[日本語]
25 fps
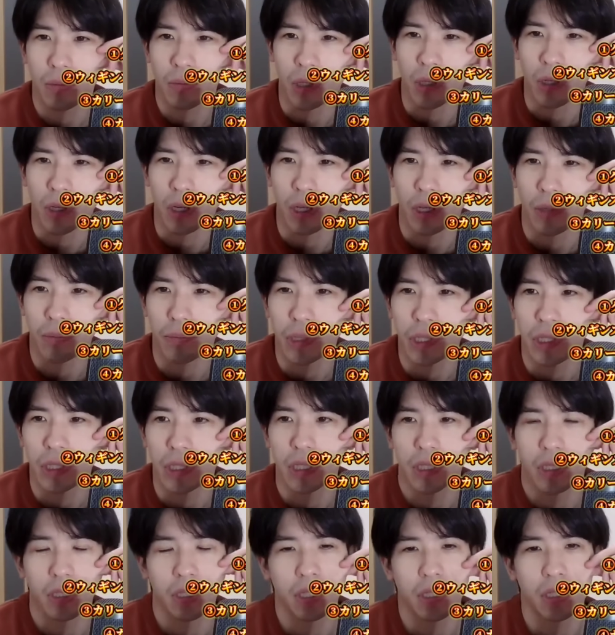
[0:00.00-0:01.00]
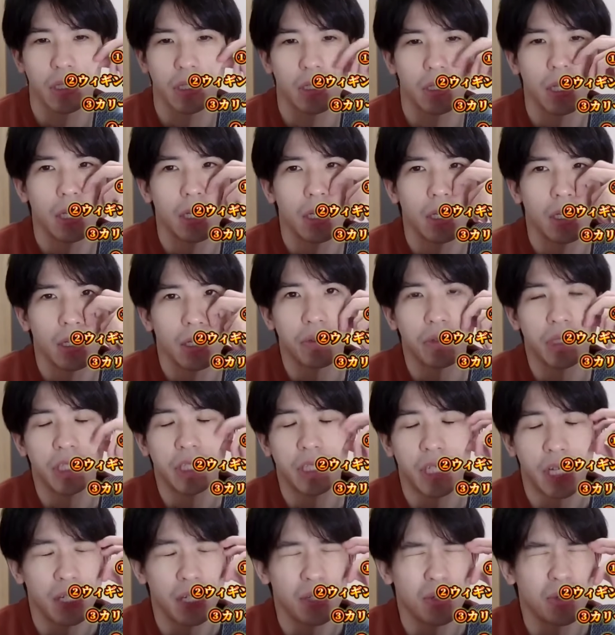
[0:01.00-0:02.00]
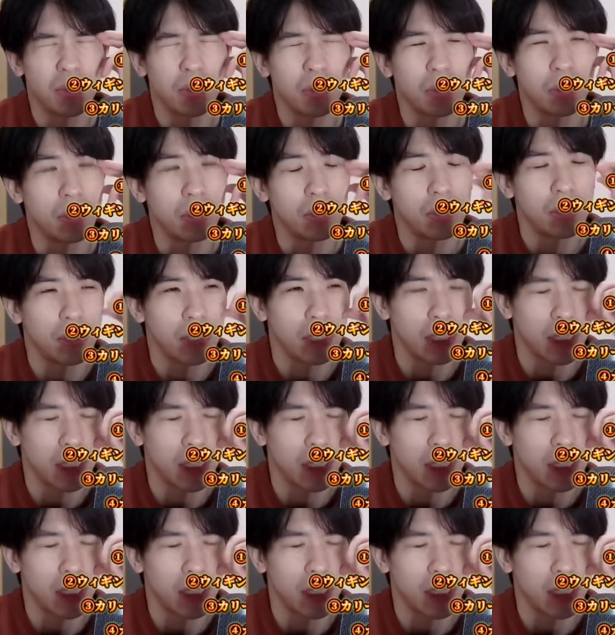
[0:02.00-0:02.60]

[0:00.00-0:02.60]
まあ、完璧ですね。っていうので最後